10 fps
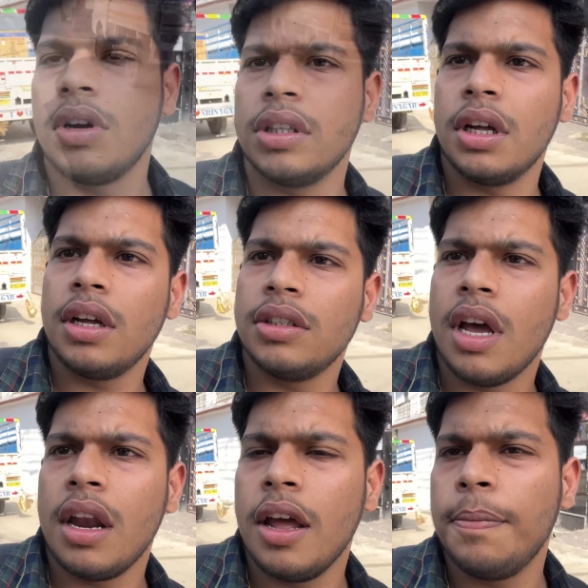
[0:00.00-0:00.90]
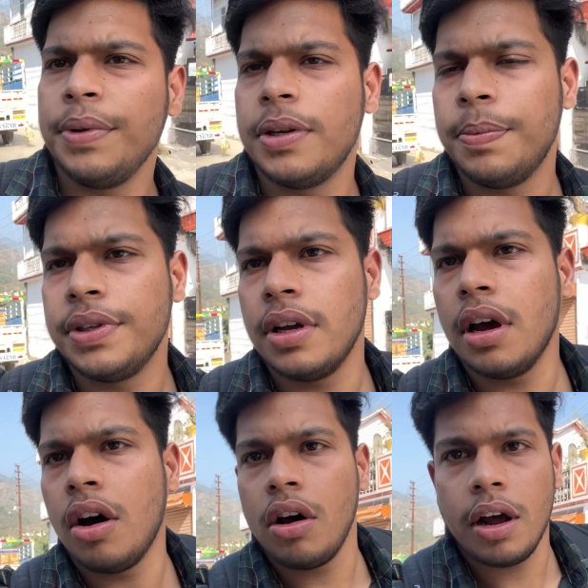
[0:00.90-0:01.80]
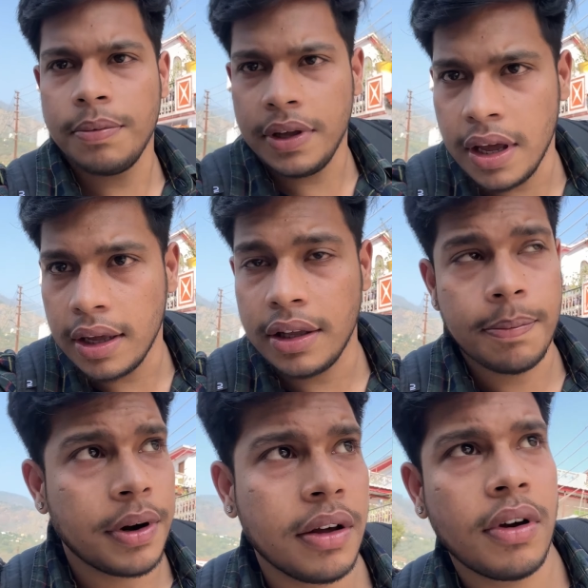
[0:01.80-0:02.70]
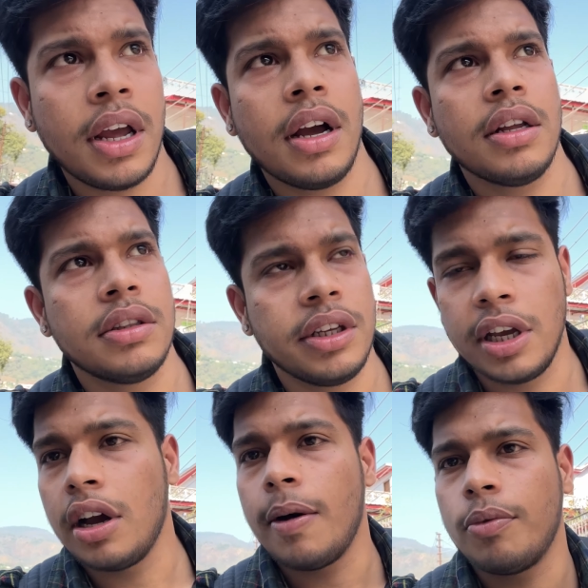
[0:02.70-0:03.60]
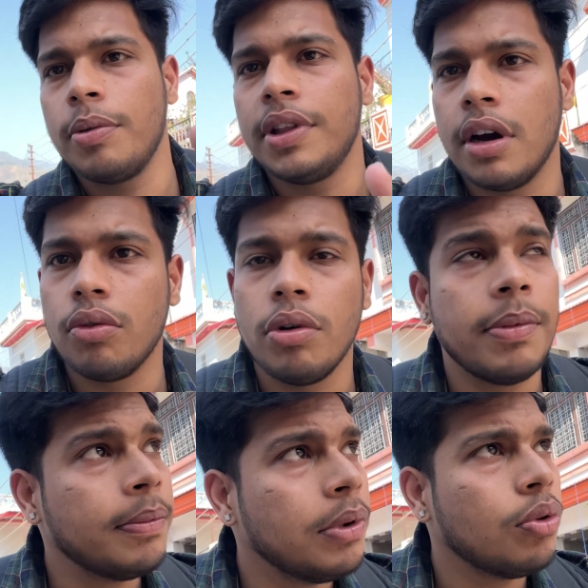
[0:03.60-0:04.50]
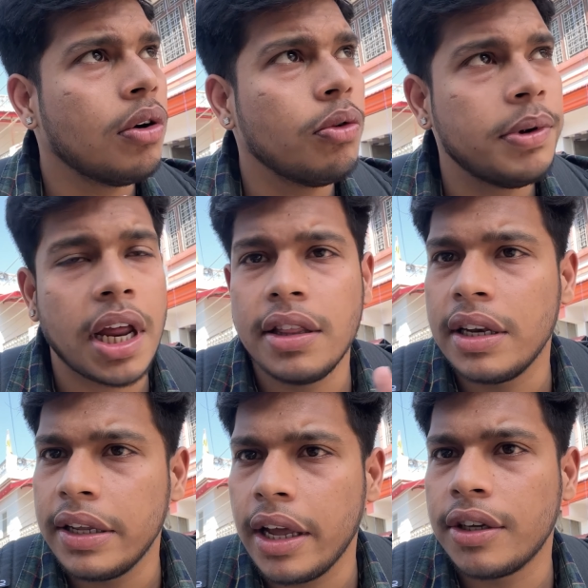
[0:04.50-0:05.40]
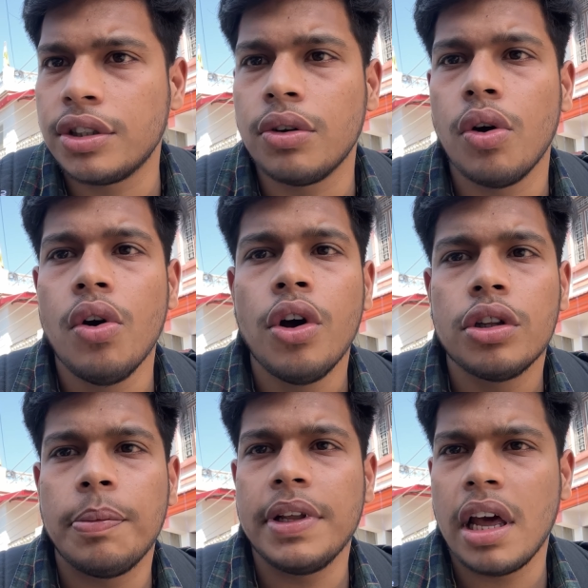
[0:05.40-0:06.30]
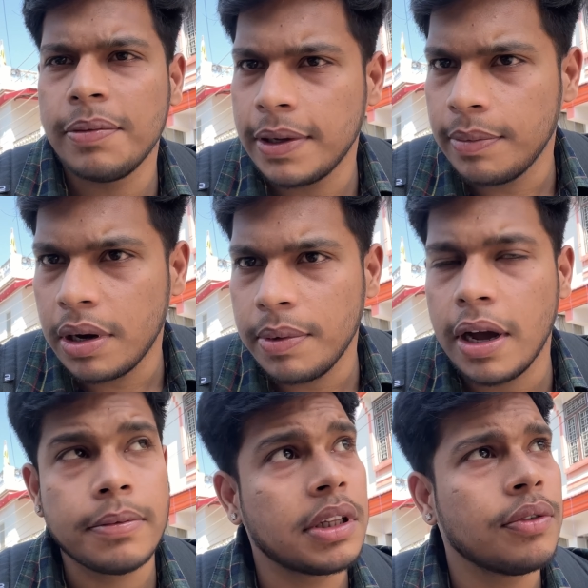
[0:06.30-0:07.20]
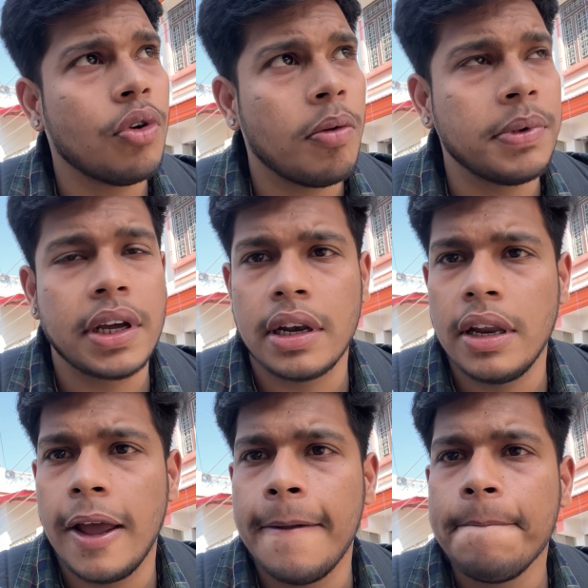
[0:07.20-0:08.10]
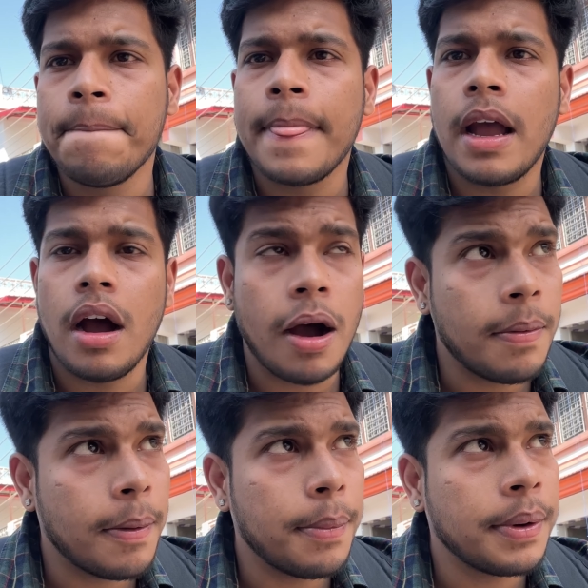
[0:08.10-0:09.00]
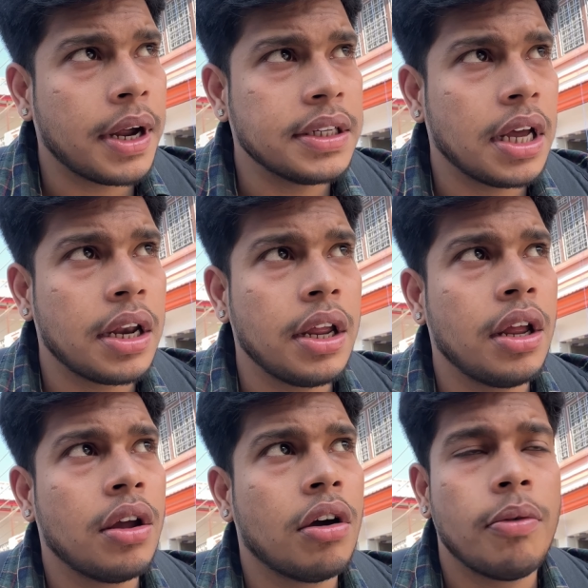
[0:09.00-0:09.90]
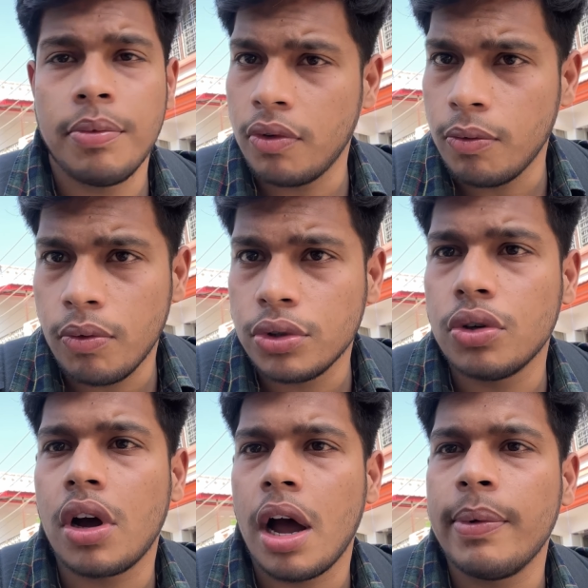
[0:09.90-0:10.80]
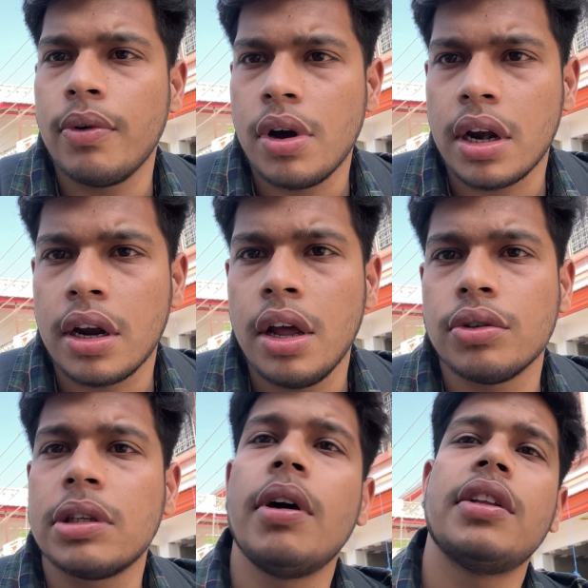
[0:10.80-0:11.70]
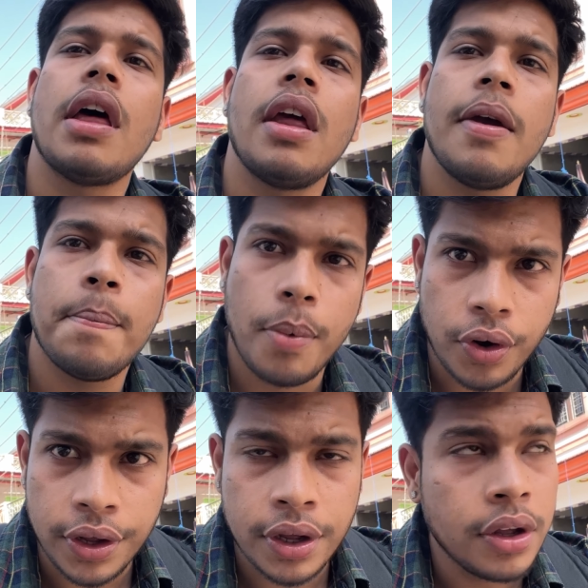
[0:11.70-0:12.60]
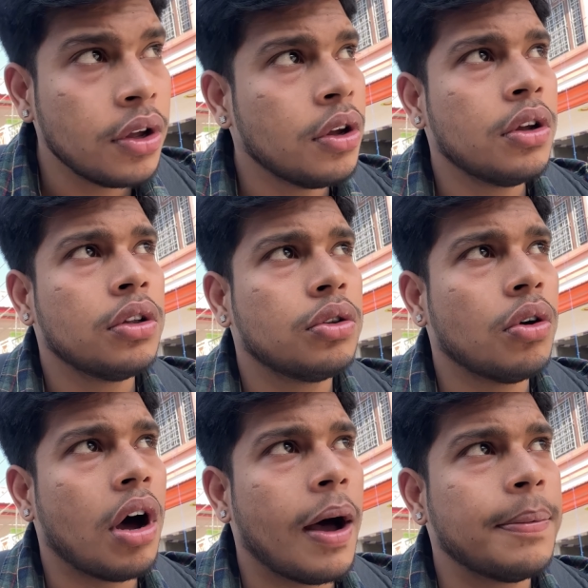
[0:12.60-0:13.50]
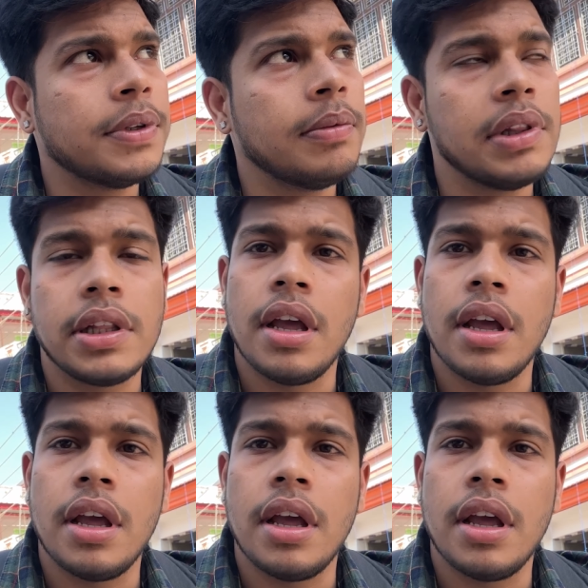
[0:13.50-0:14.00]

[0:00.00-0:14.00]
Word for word: गधा जा रहा है पीछे पीछे और अब ये है कि प्रणव आएगा दिखेगा आपको भी दिखाऊंगा मैं मिलूंगा वो मिठाई देने गया किसी को तो बाज़ार में एक मेरा भी काम था तो वो हमने कर लिया है अब हम घर जा रहे हैं जो काम है वो करना है उसके बाद जाना है पौड़ी तो आपसे मिलते